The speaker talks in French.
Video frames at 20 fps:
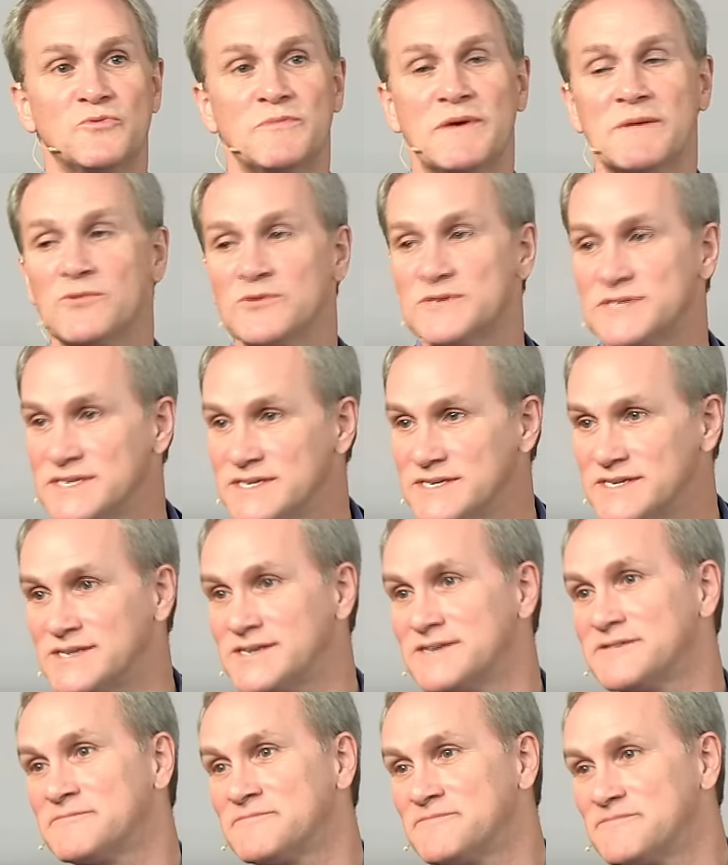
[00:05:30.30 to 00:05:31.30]
aussi.
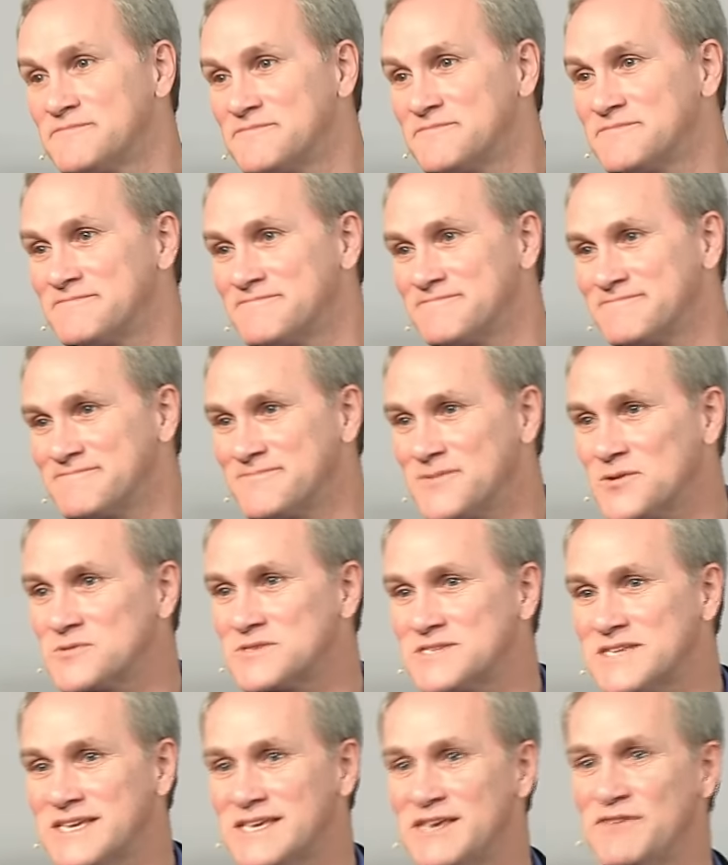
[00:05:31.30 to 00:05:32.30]
On
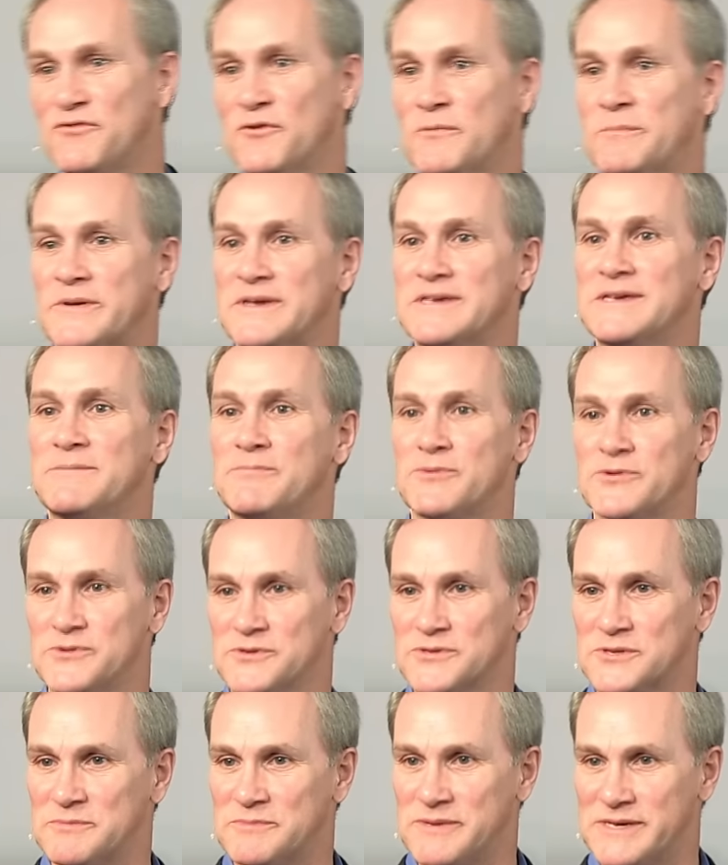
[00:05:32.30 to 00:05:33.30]
sait qu'il faut prier pour
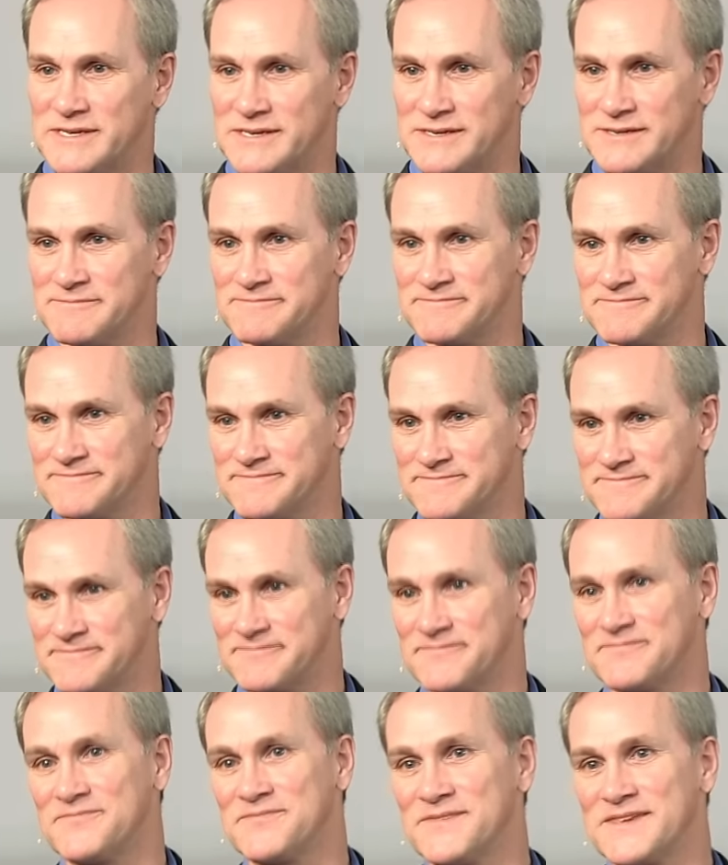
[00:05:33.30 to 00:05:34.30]
notre pays.
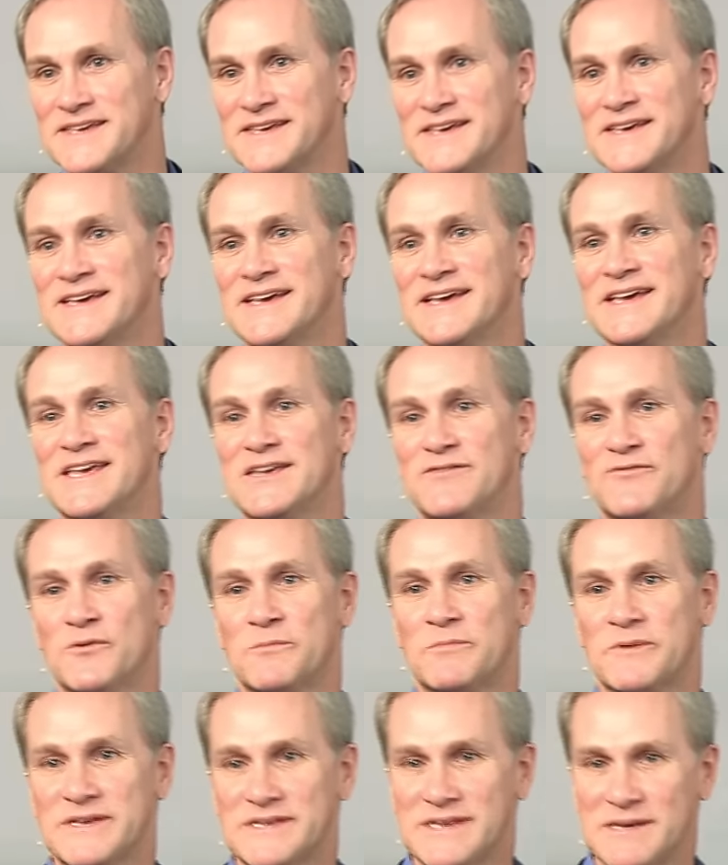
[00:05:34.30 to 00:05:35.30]
Il faut
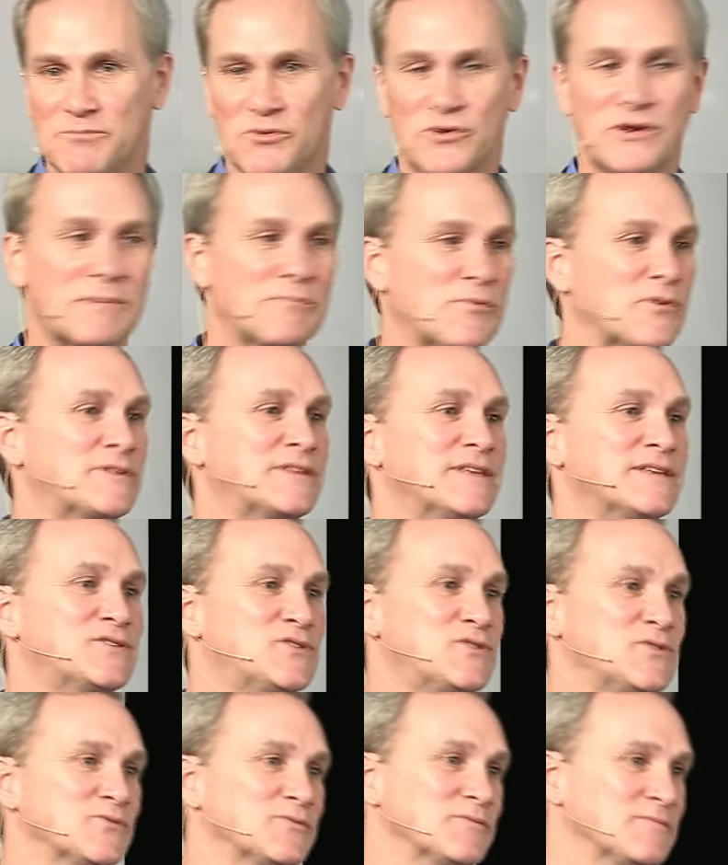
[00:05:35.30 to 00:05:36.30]
prier pour la
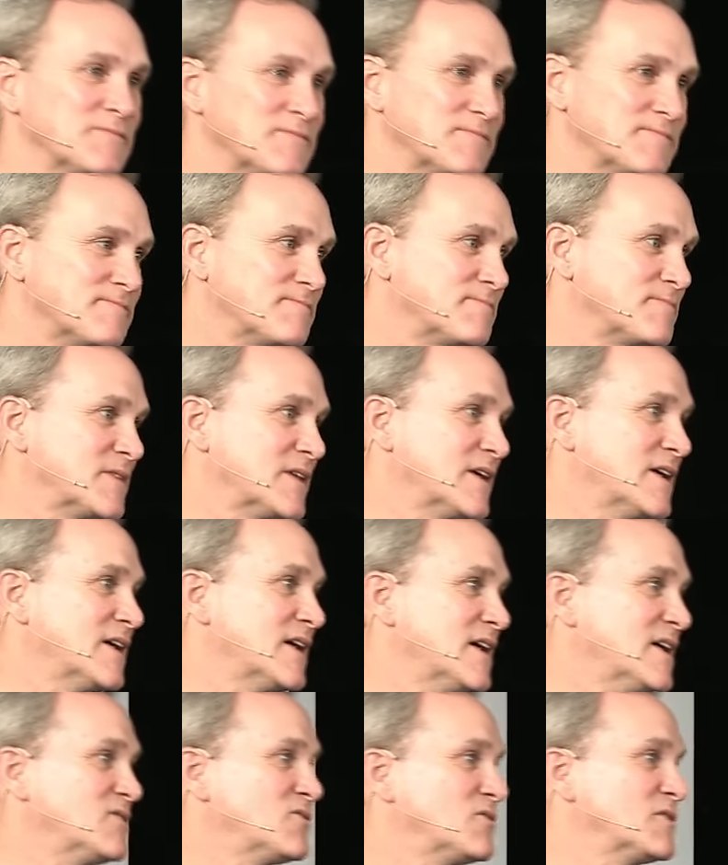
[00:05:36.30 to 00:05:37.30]
protection.
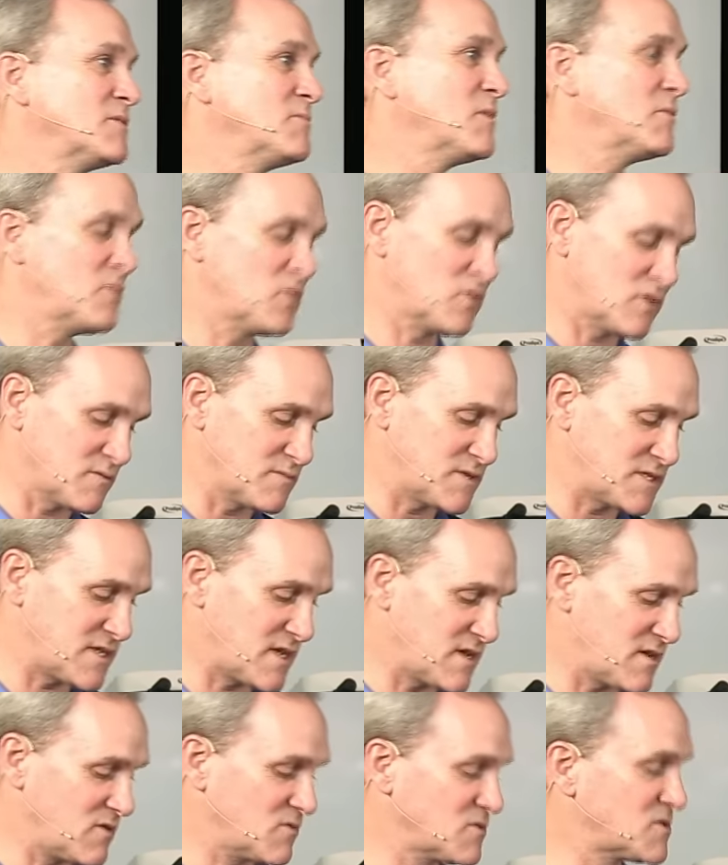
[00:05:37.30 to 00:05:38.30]
Et dans des moments comme
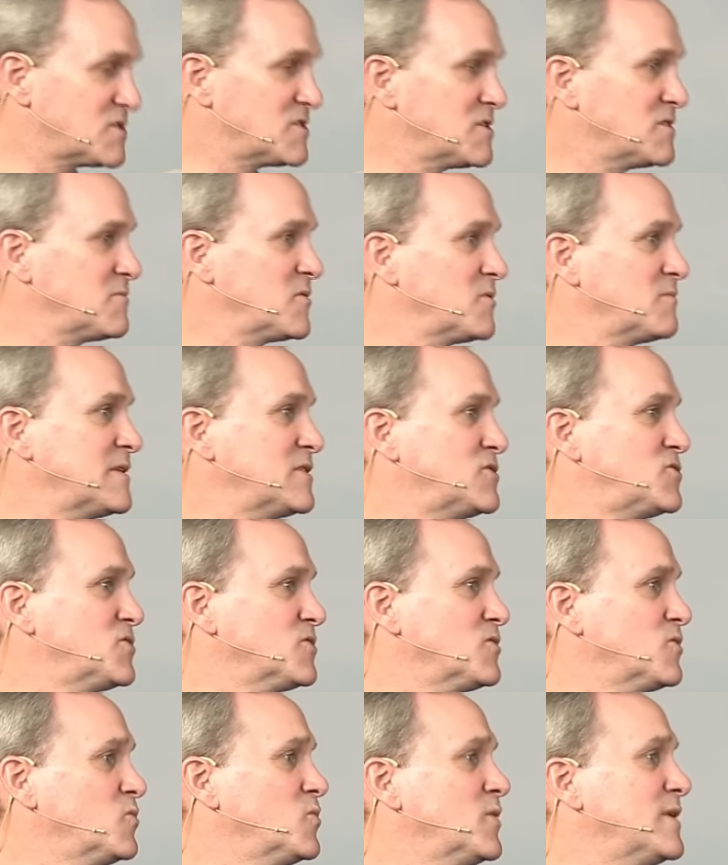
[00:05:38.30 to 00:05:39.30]
ça, on se demande, mais Dieu,
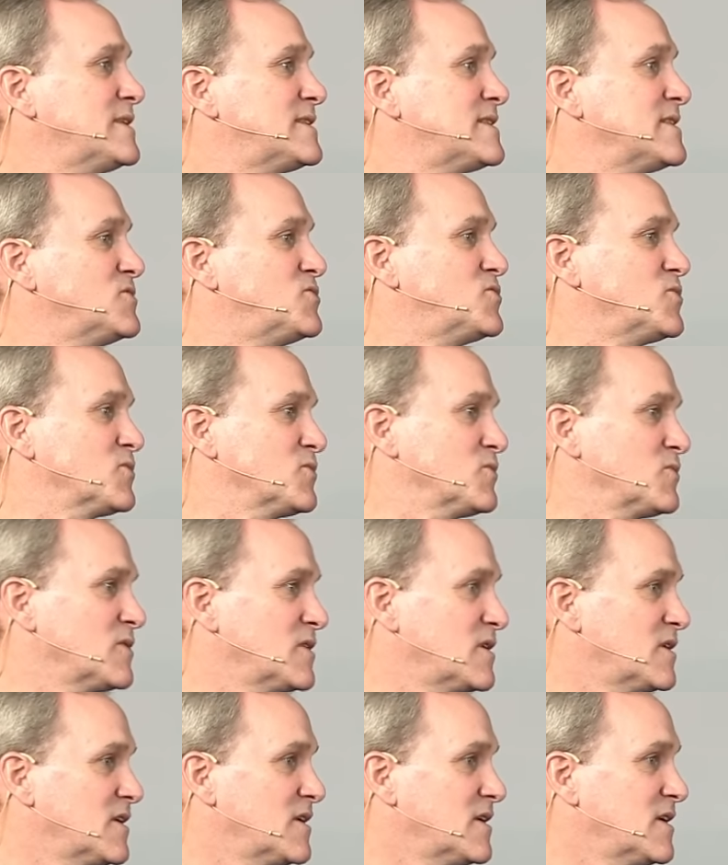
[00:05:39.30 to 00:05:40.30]
où était Dieu
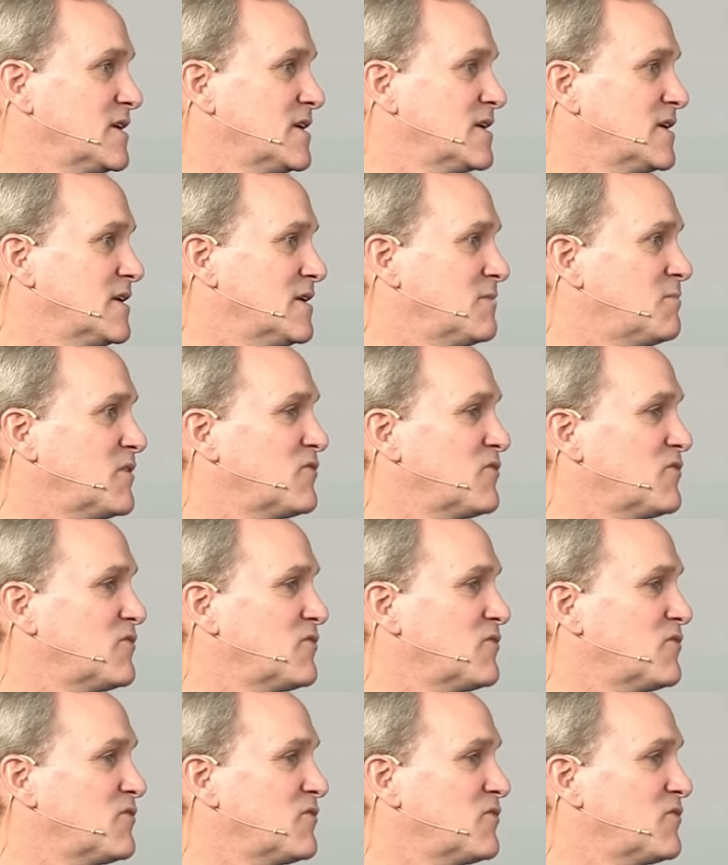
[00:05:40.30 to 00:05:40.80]
Et parfois,